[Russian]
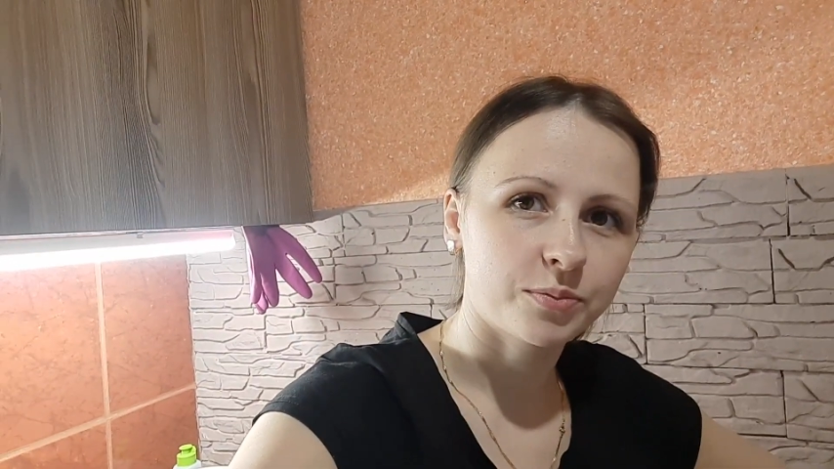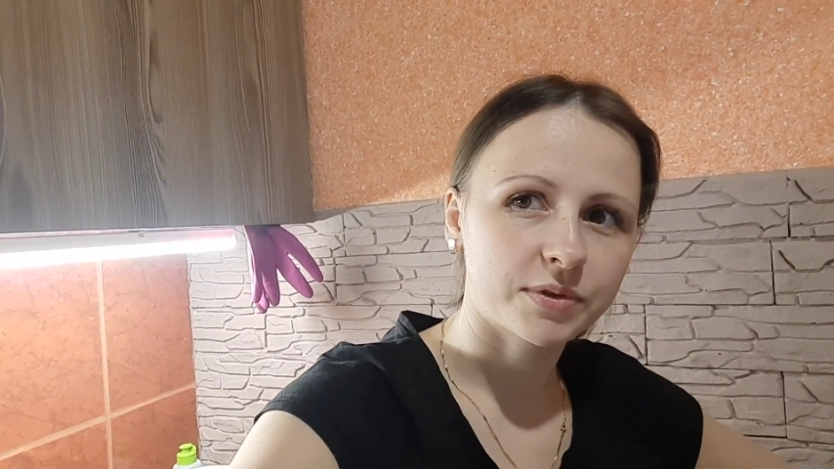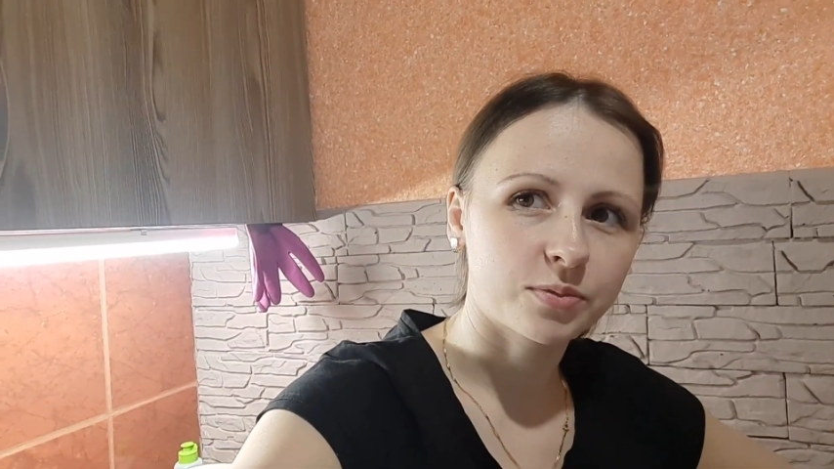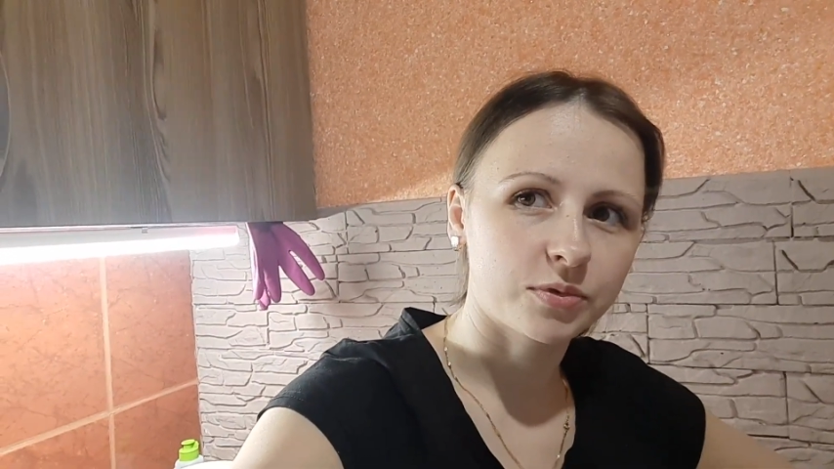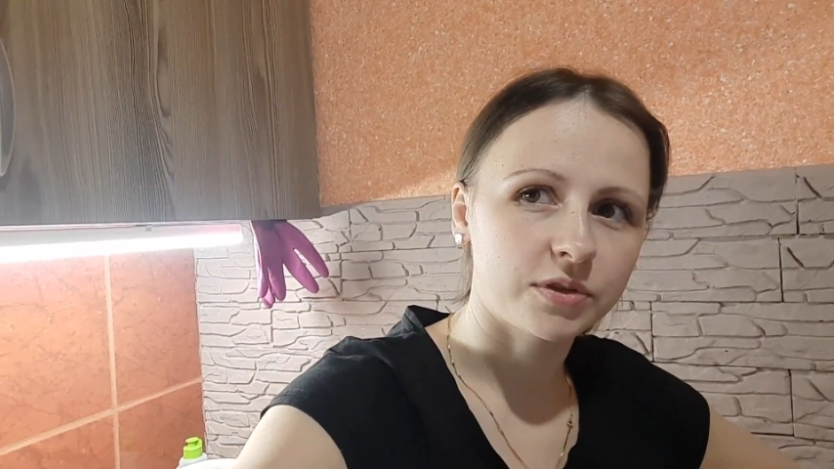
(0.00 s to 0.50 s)

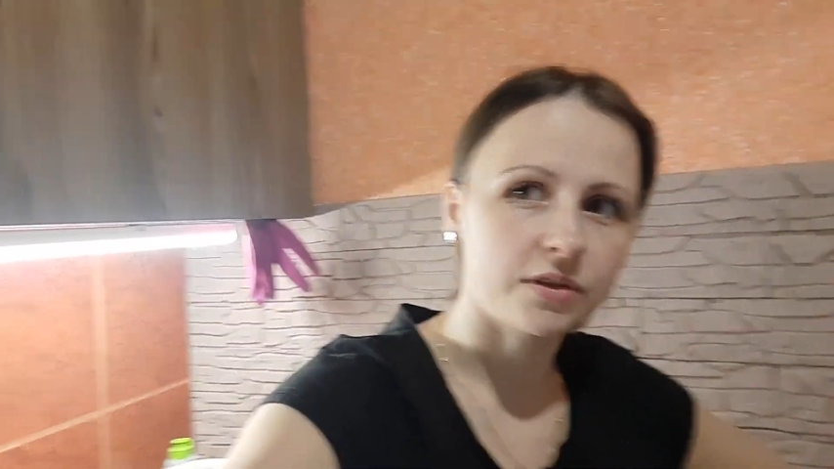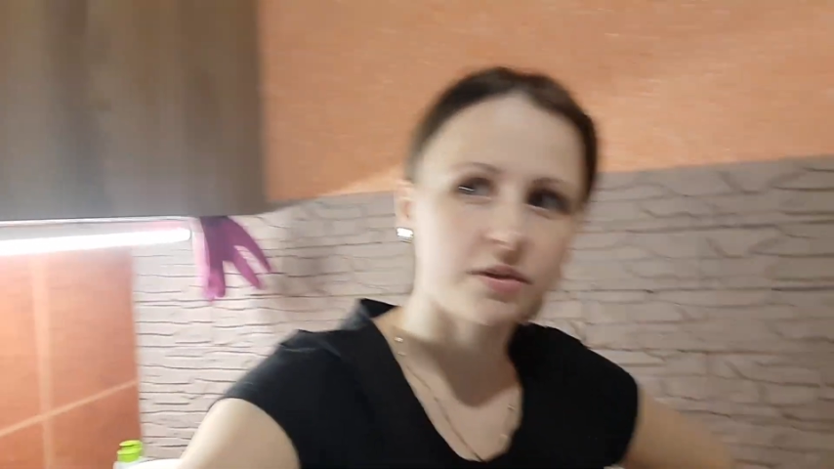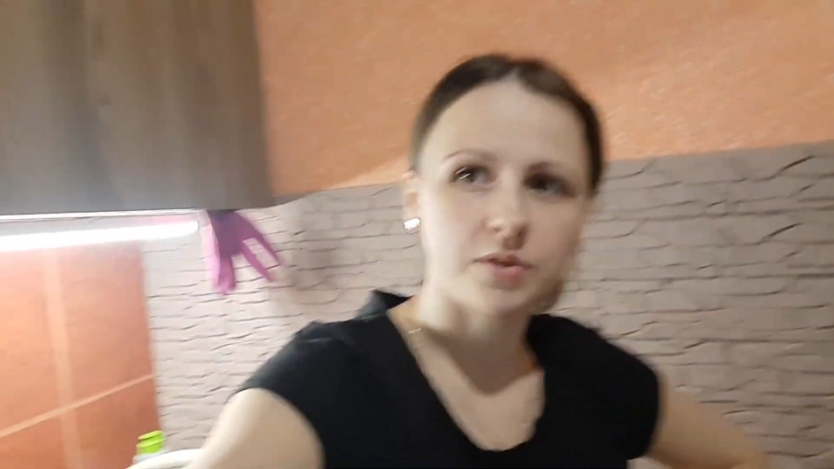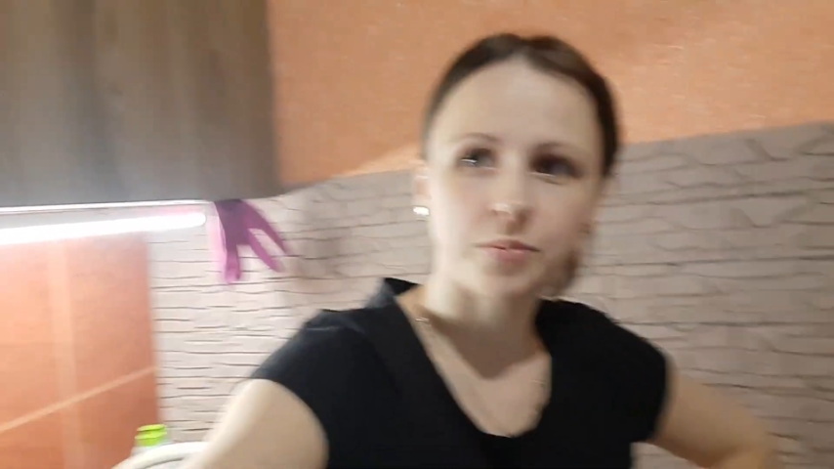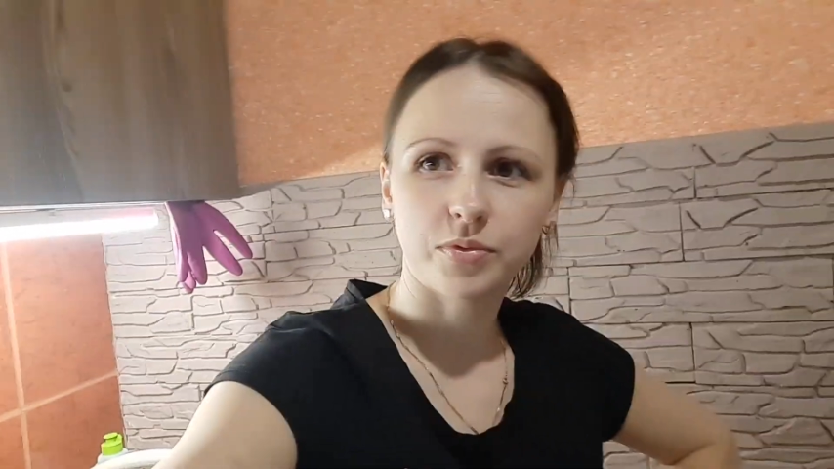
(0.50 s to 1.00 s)
смотрел,
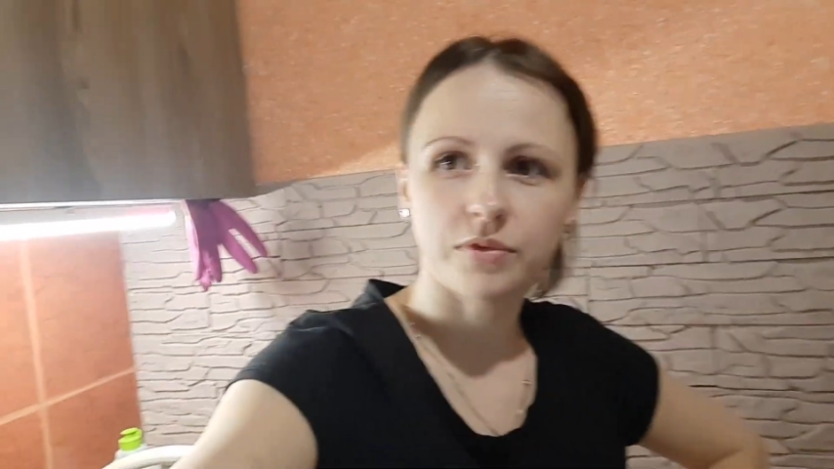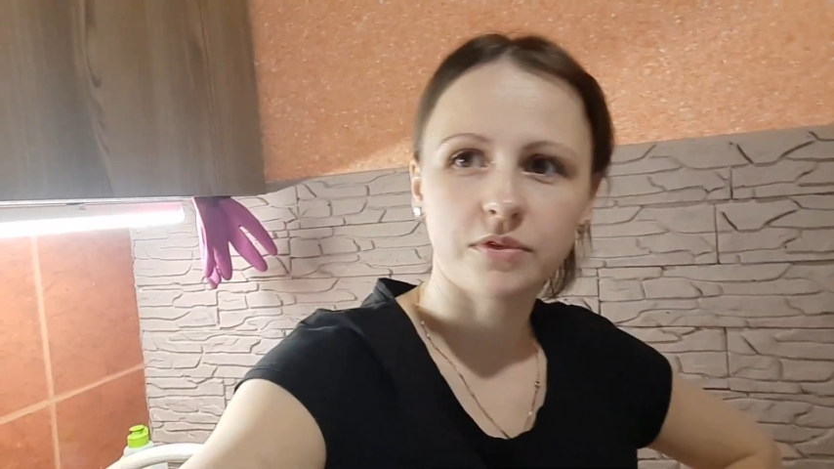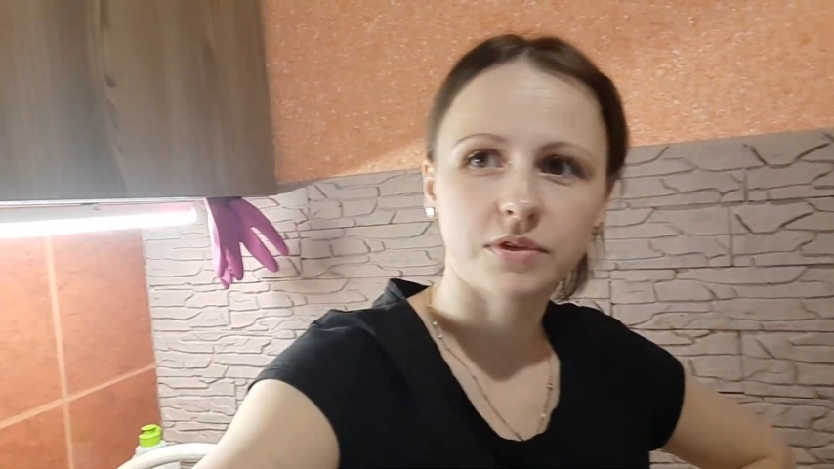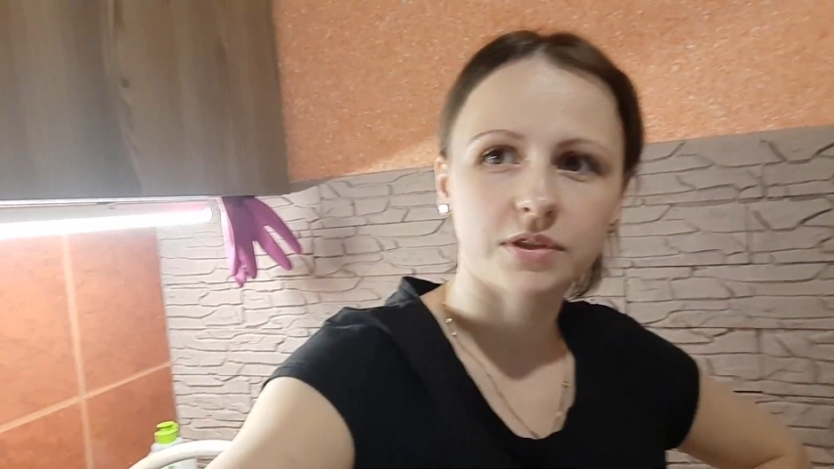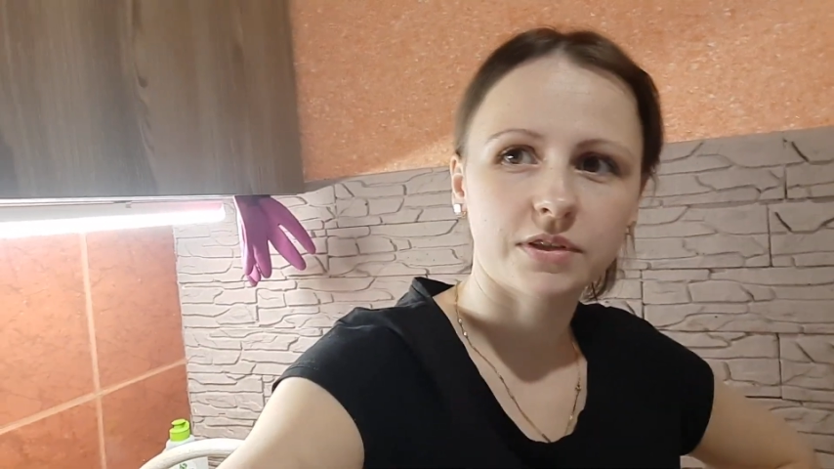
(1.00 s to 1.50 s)
не
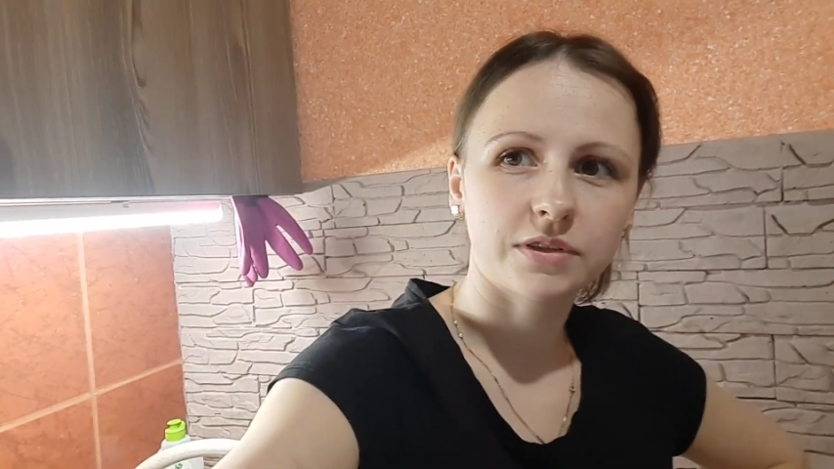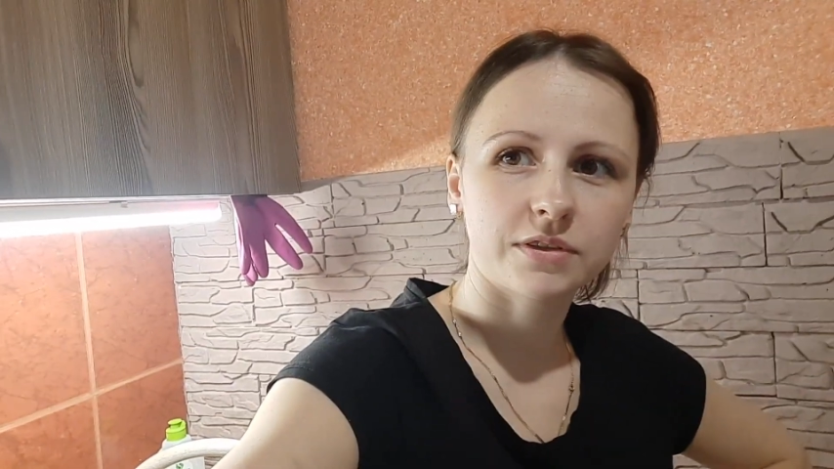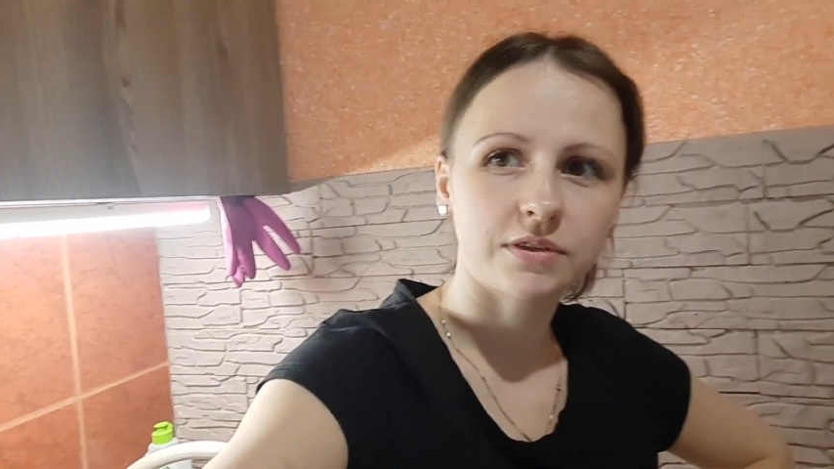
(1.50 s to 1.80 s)
поняла,